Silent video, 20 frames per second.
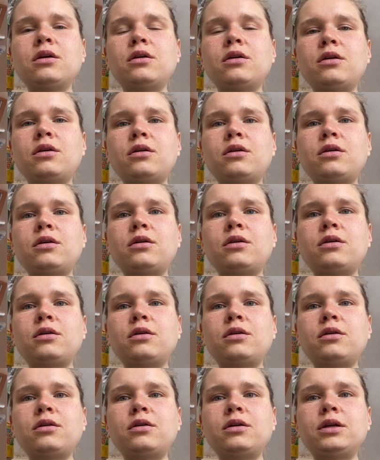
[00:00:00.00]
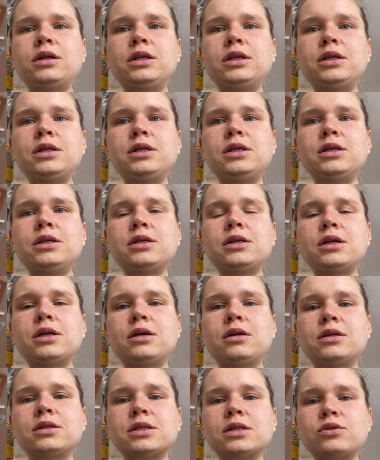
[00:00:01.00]
а, и
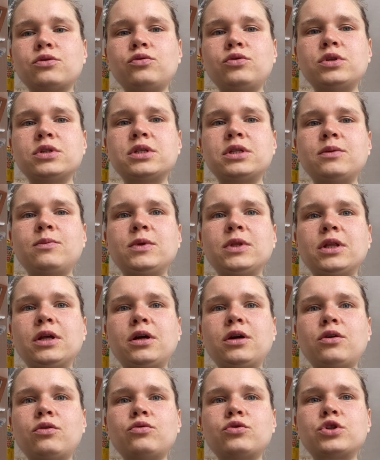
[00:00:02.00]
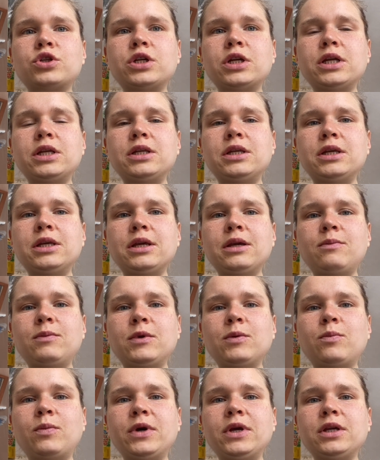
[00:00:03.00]
сосудистыми
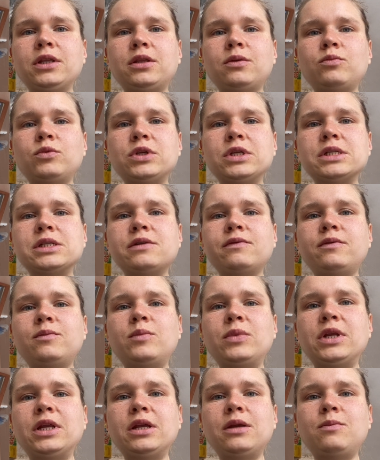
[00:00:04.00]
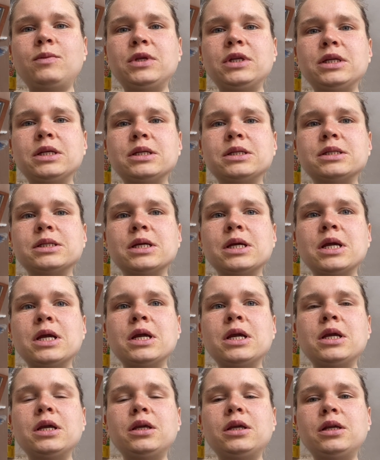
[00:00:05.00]
нарушениями. Поэтому, если вы беременеете,
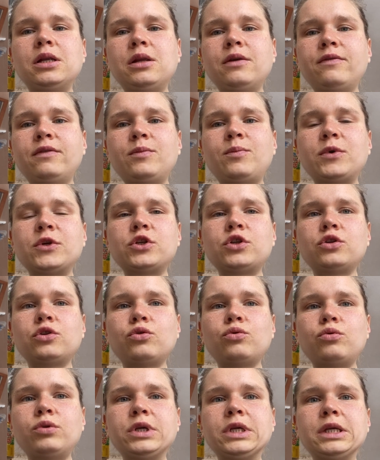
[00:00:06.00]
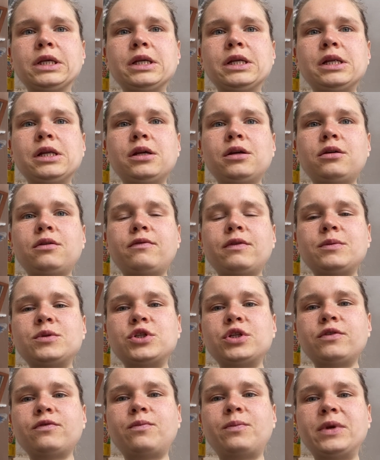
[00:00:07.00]
или вы пожилой, или
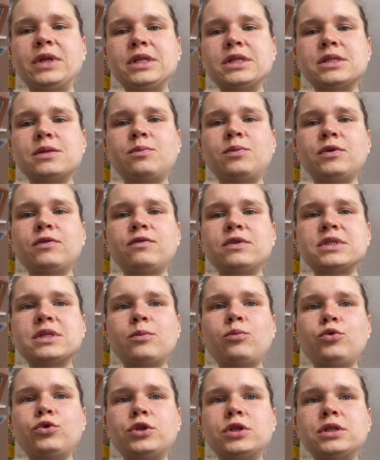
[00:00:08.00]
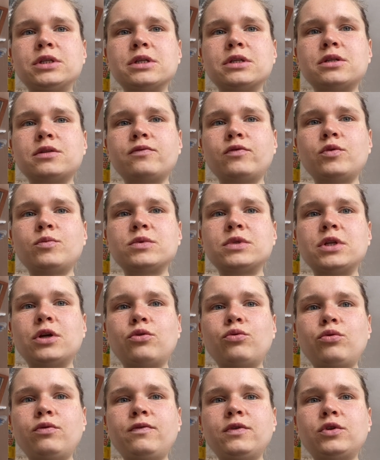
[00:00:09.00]
вообще, в принципе, вы заботитесь о своем
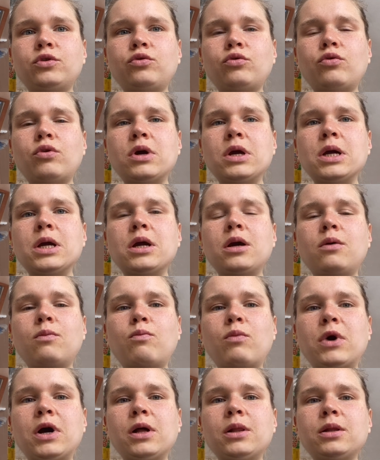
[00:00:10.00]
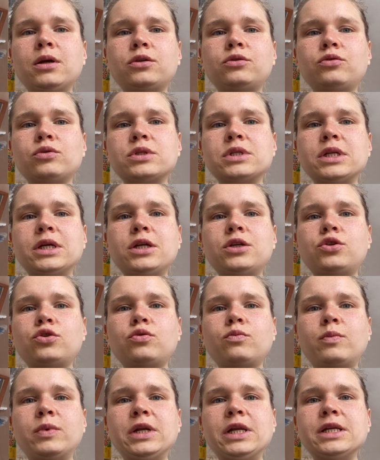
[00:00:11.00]
здоровье, то мало кто знает,
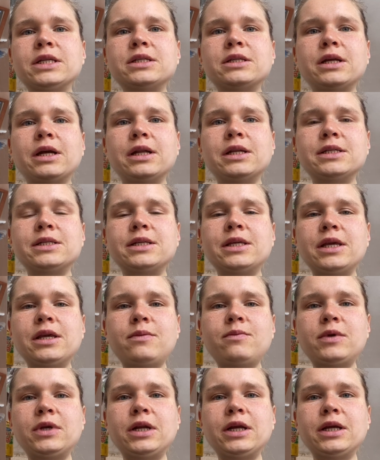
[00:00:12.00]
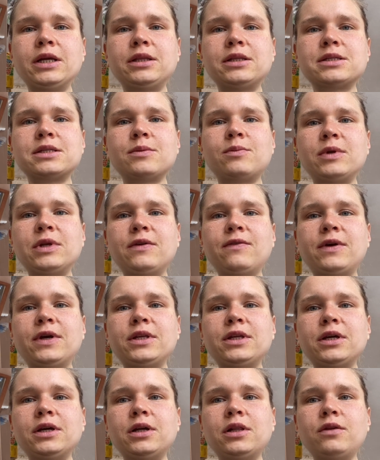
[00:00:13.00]
что болезнь Альцгеймера – это
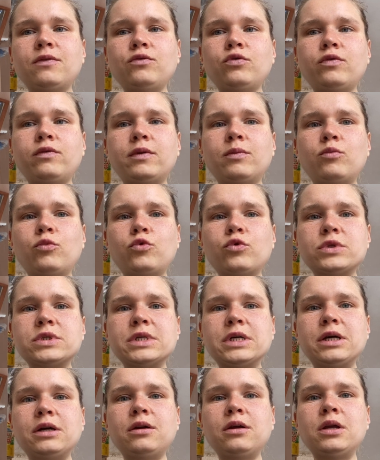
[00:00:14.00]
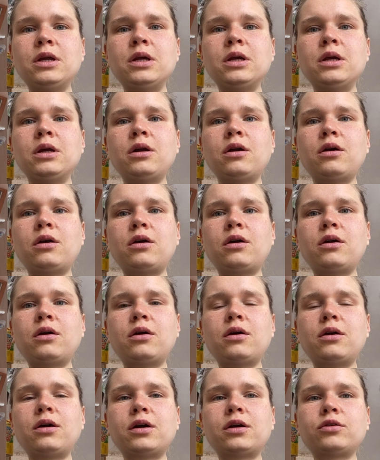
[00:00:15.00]
заболевание головного мозга,
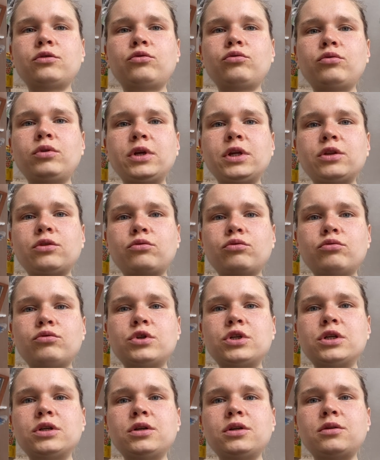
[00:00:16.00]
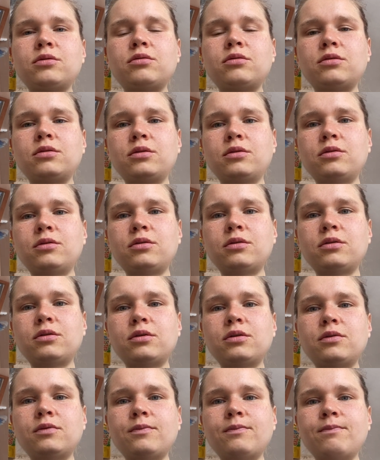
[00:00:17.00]
а, которое тоже
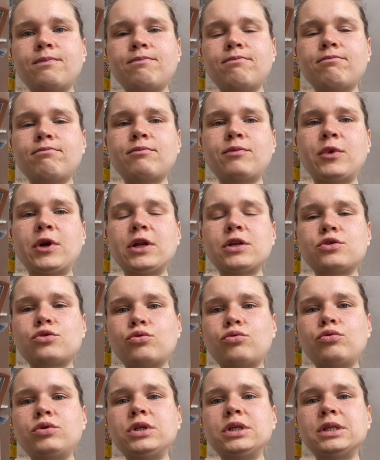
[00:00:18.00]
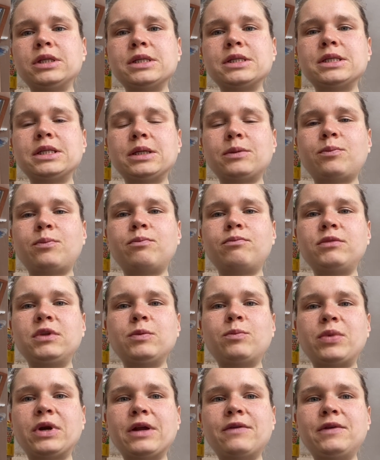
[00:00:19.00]
а, происходит из-за
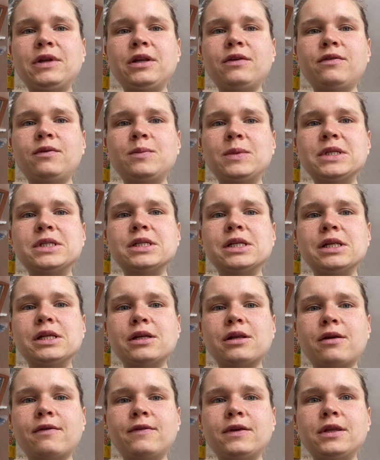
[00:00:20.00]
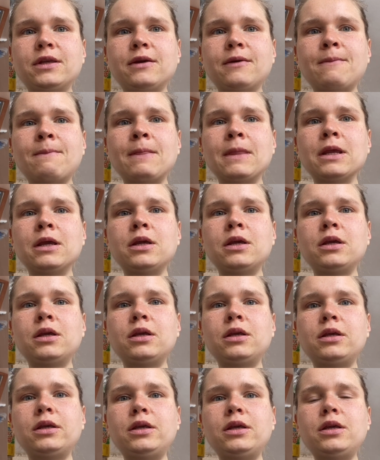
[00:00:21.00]
неправильного метилирования.
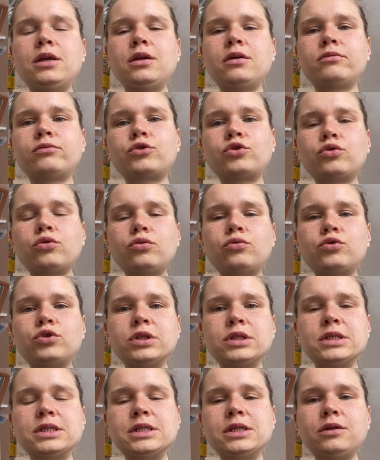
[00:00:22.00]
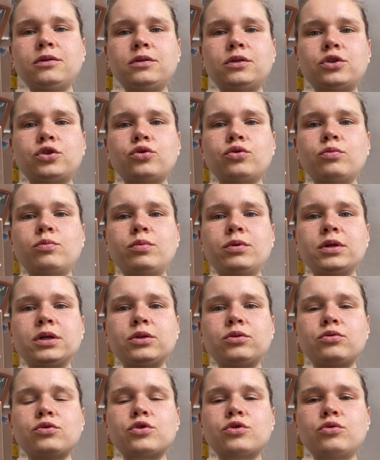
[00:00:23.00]
И что нужно сделать, чтобы
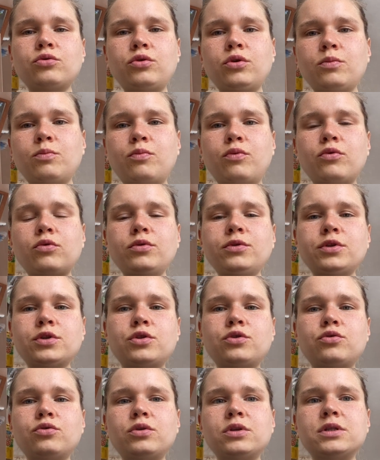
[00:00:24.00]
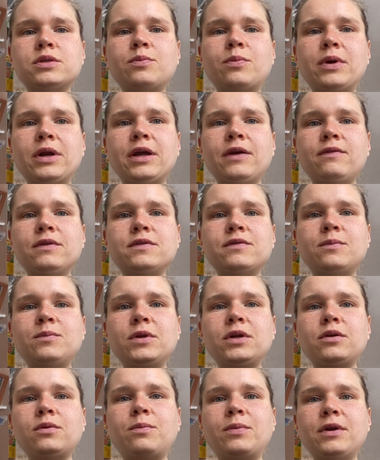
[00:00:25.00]
эту историю полностью исправить?
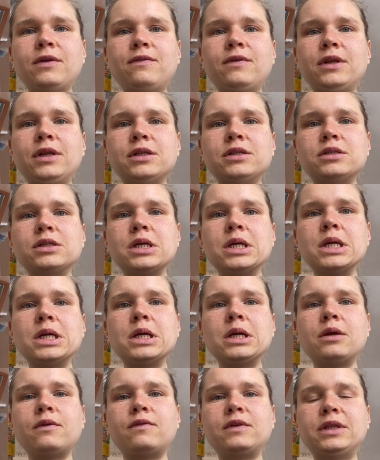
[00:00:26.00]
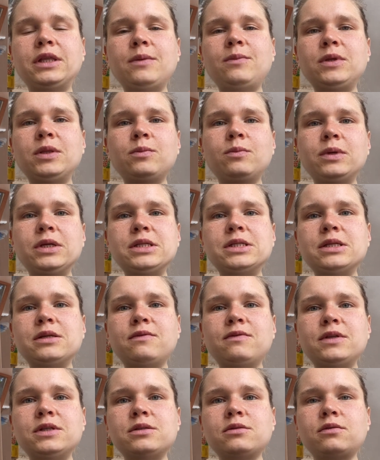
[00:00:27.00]
Во-первых, проверить витамин
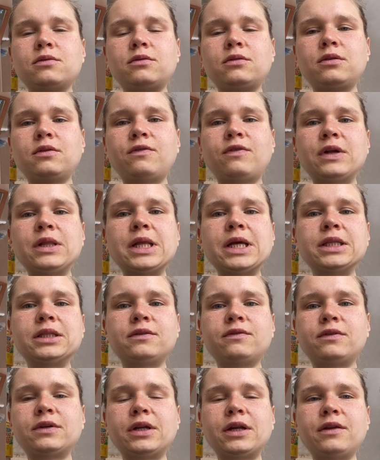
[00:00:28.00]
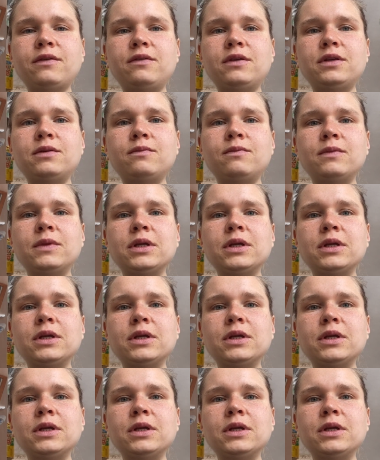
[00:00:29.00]
В9, фалаты в крови,